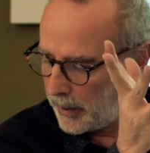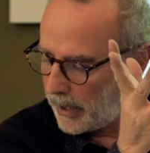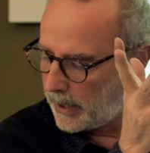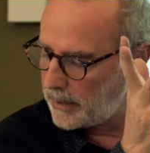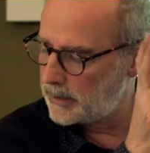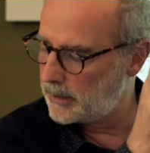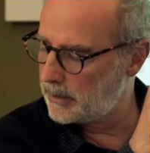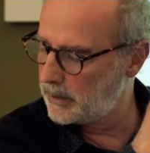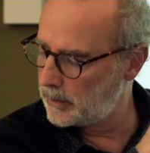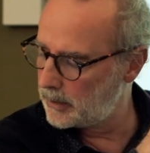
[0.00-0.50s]

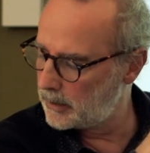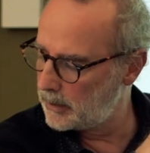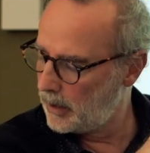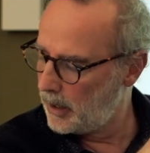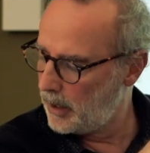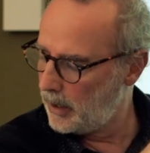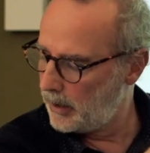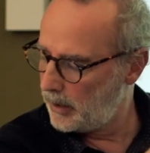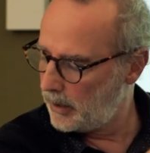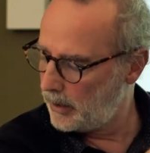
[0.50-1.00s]
pratique
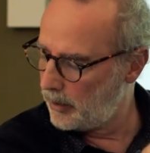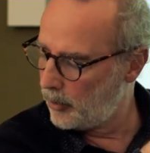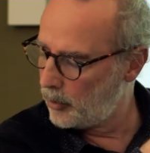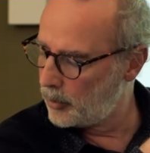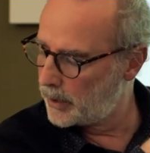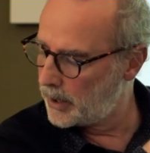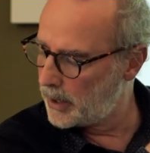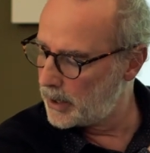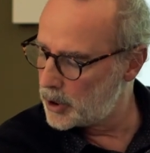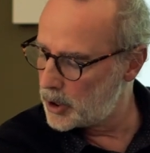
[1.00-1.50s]
et
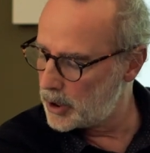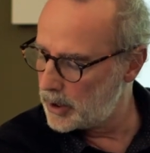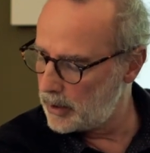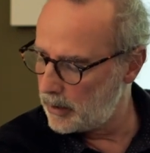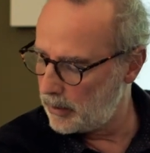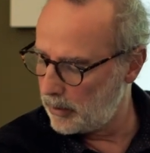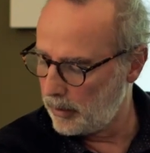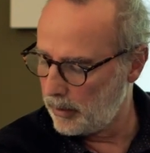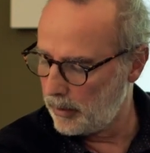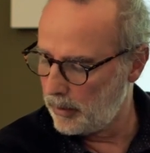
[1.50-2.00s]

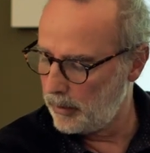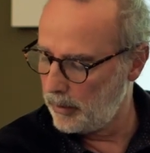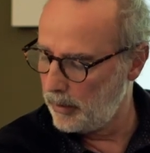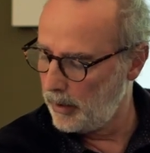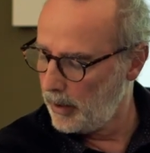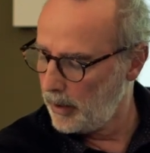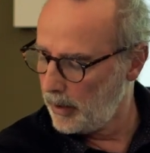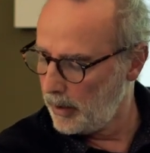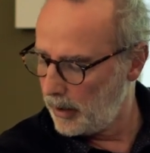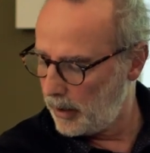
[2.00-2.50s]
engagé
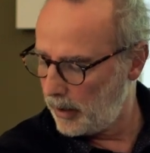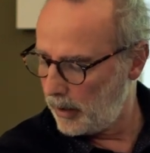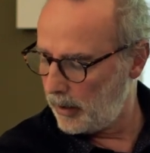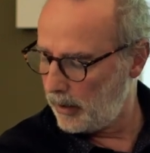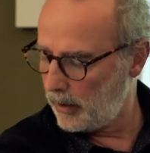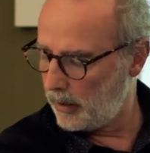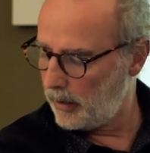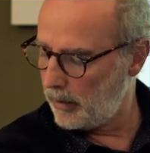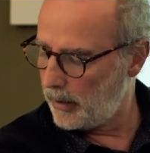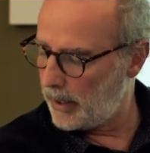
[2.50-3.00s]

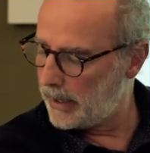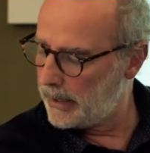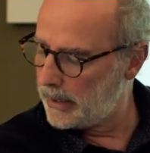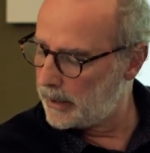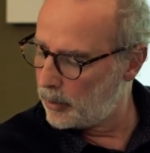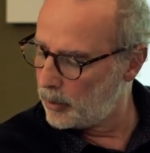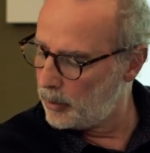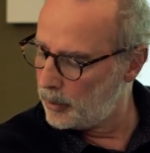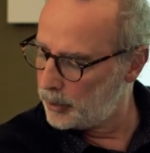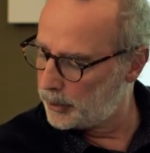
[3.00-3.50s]
à
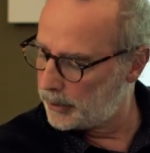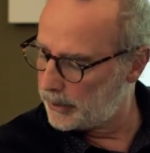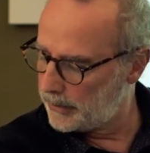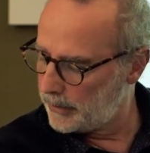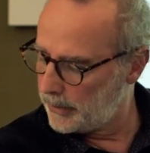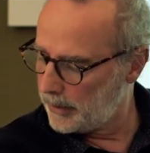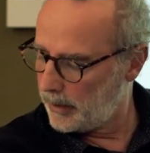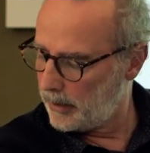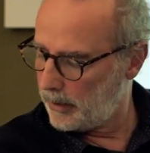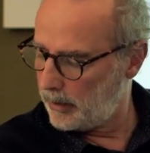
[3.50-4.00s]
l'écologie.
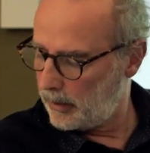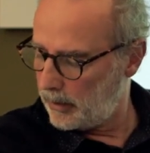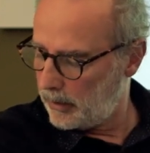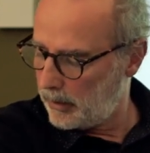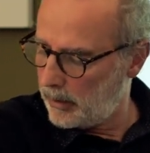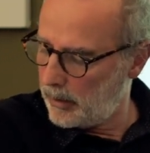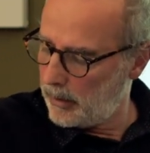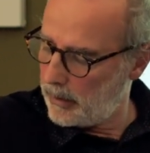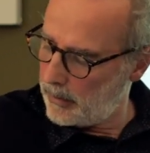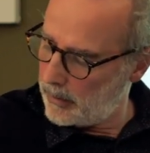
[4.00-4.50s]

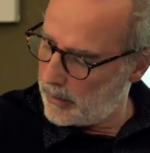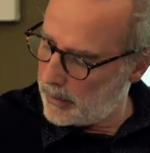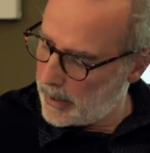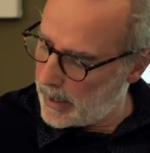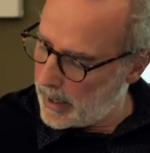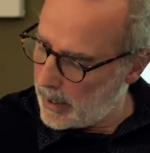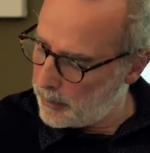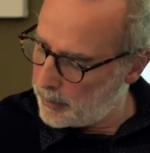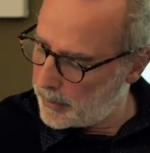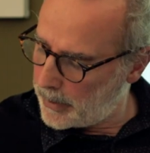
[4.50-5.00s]
Euh,
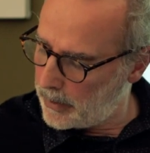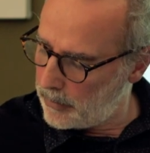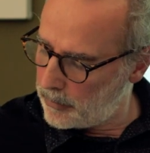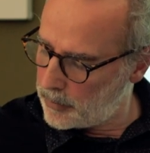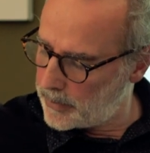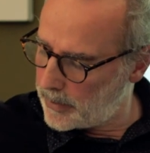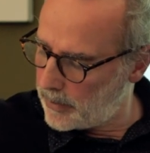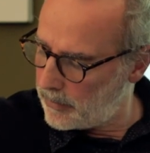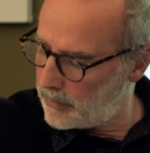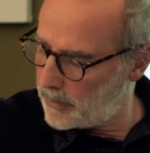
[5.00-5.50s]
après,
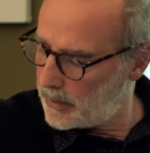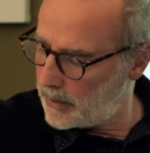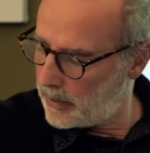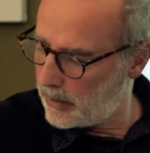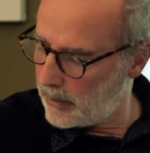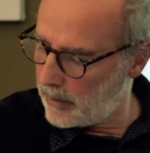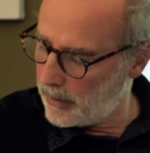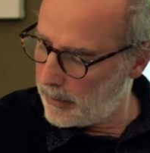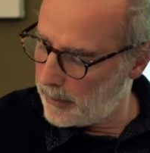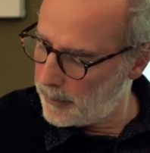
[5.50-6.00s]
vous avez
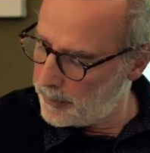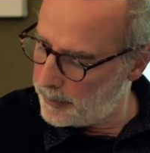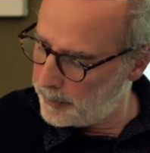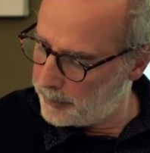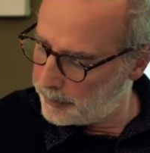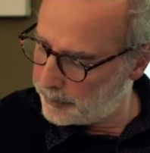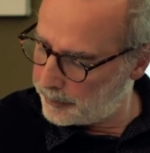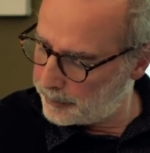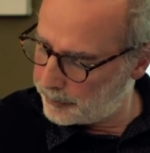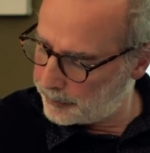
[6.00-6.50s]
euh,
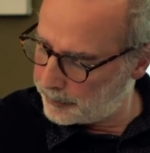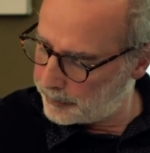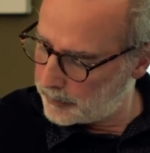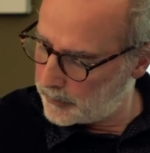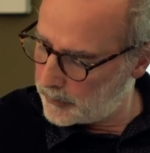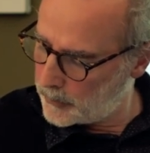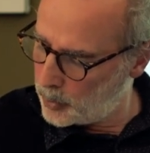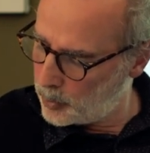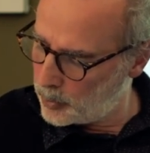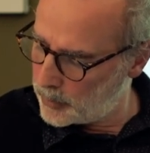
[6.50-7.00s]

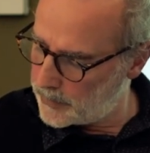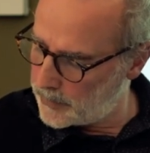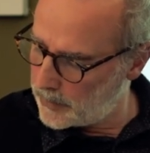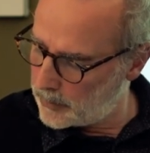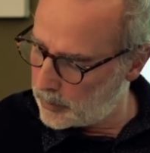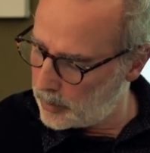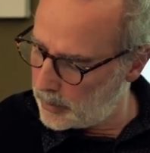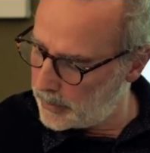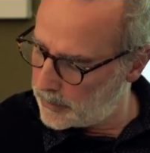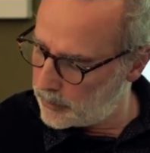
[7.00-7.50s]
donc
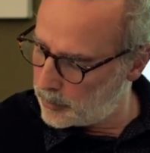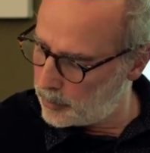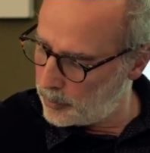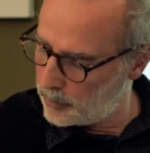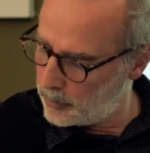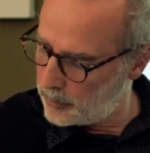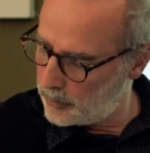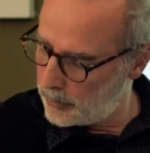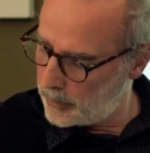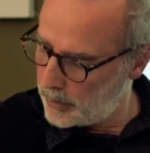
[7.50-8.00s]
cette
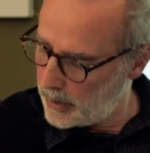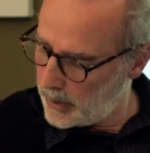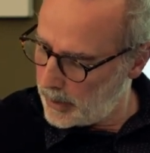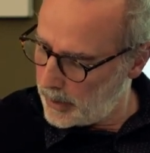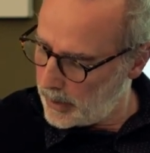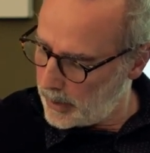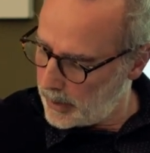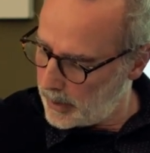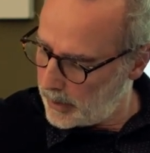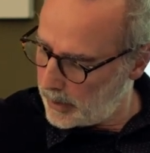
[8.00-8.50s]
collection,
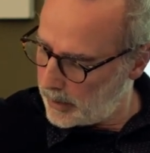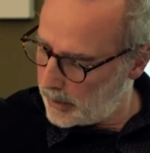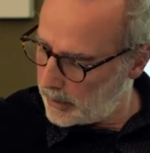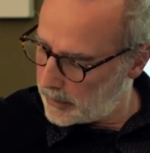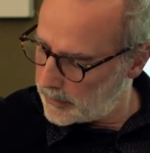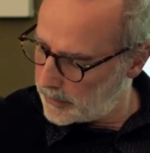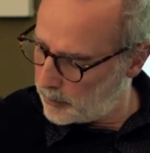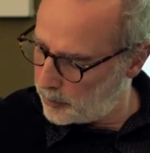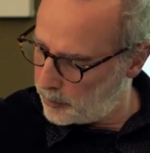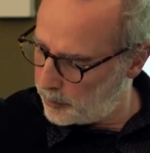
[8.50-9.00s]

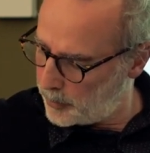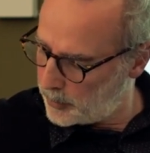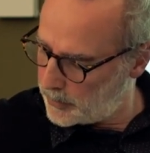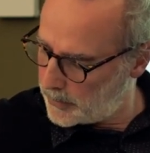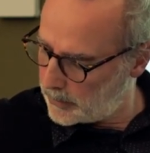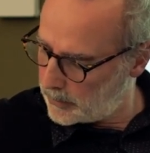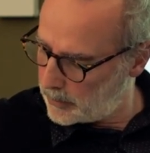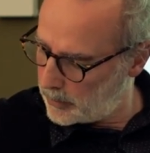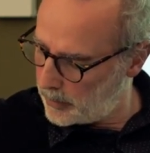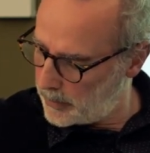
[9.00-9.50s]
cette
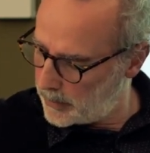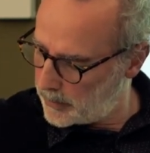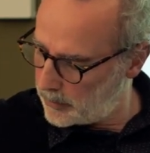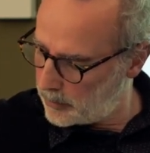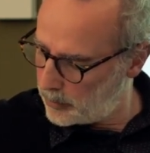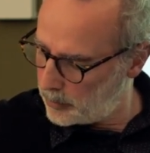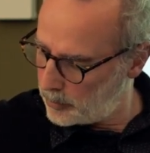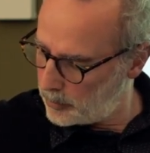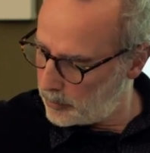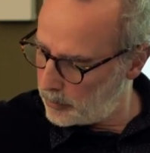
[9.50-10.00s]
petite
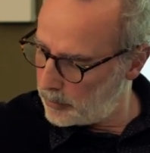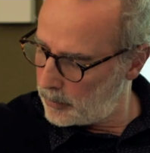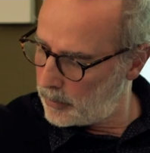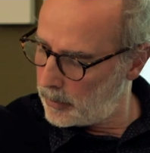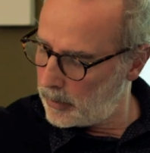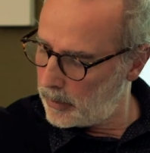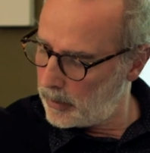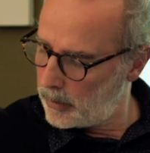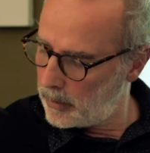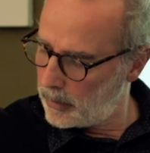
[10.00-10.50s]
collection.
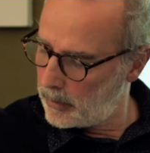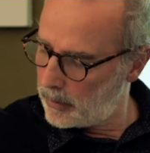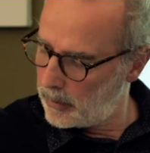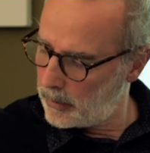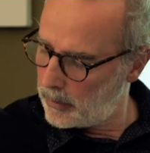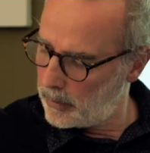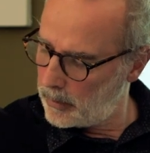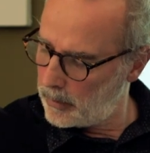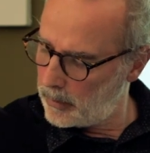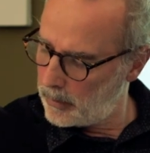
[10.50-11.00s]

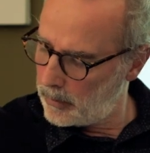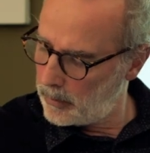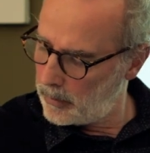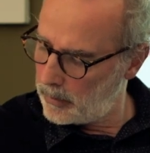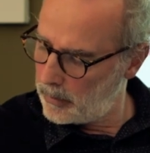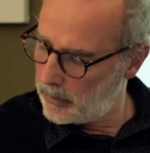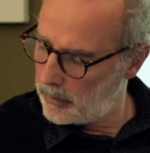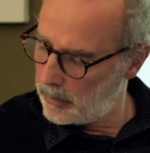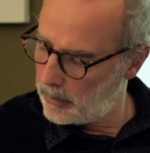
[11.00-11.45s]
Euh,